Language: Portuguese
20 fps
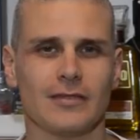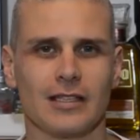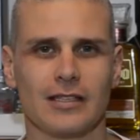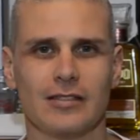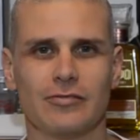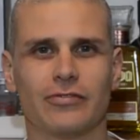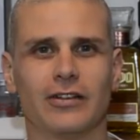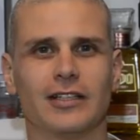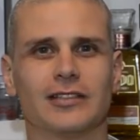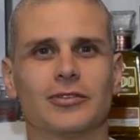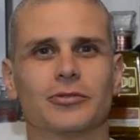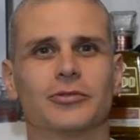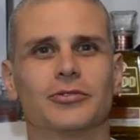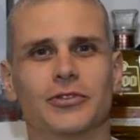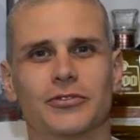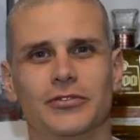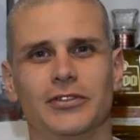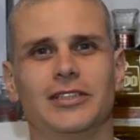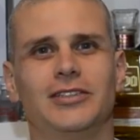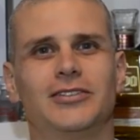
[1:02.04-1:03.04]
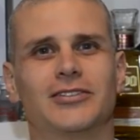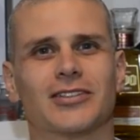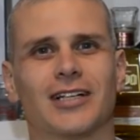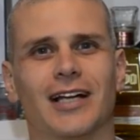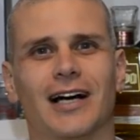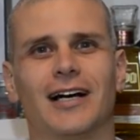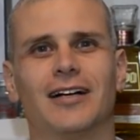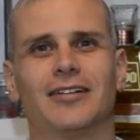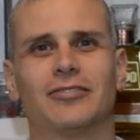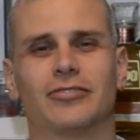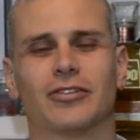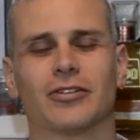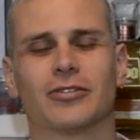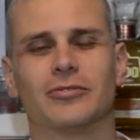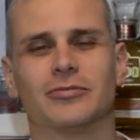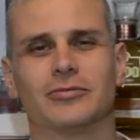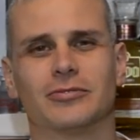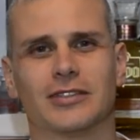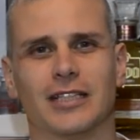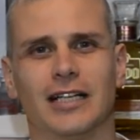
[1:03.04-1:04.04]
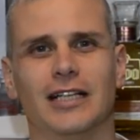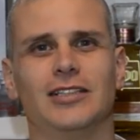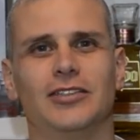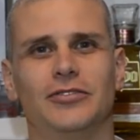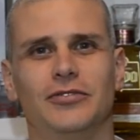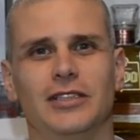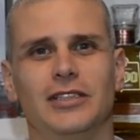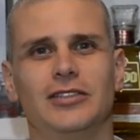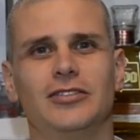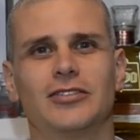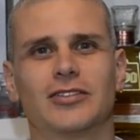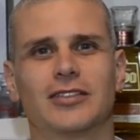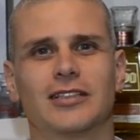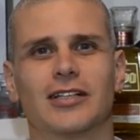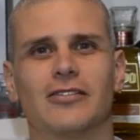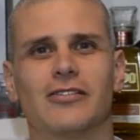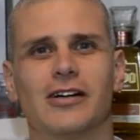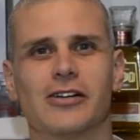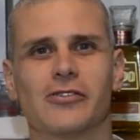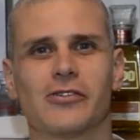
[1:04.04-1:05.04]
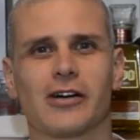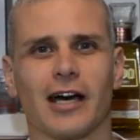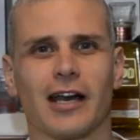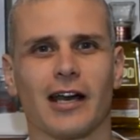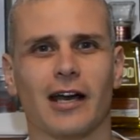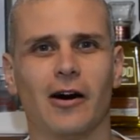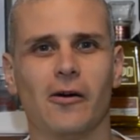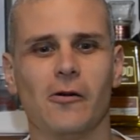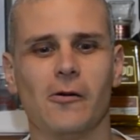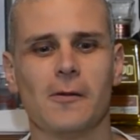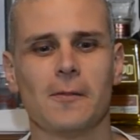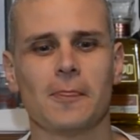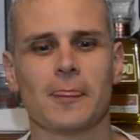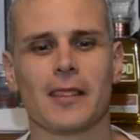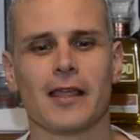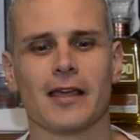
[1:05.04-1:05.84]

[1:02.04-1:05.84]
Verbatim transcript: e fez alguns vídeos lá, foram três vídeos que estão aí no canal,